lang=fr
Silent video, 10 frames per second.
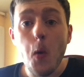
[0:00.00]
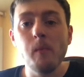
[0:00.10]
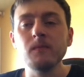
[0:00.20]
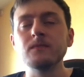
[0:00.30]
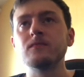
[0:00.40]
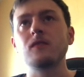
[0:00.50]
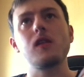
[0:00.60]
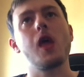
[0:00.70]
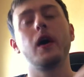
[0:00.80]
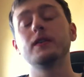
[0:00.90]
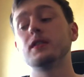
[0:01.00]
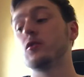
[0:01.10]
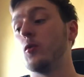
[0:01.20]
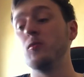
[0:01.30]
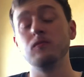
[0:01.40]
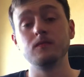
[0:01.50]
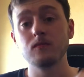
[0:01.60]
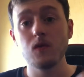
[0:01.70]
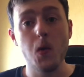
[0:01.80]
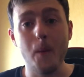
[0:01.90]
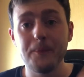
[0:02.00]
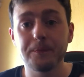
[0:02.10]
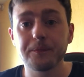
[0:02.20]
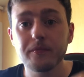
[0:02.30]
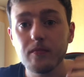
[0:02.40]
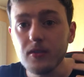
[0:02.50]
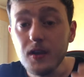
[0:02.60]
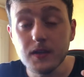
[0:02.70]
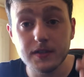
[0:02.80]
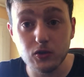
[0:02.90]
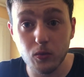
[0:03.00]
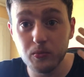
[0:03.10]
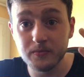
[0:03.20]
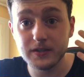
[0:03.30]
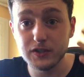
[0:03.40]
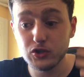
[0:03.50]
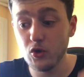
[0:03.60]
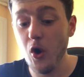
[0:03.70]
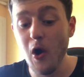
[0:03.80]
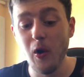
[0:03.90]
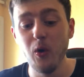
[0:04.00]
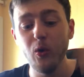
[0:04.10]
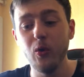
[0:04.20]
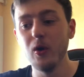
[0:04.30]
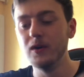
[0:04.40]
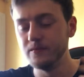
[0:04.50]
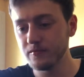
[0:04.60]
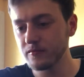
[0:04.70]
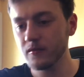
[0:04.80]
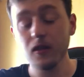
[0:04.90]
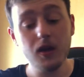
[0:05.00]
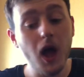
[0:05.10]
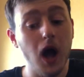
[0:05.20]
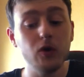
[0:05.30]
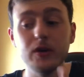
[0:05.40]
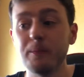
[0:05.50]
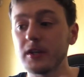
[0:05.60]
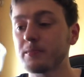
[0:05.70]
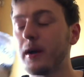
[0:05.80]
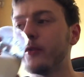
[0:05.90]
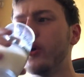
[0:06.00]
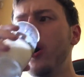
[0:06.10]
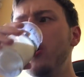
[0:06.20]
Hmm. Ah, c'est trop bon. C'est trop bon, mais c'est chaud. Ah lui, il passe pas lui.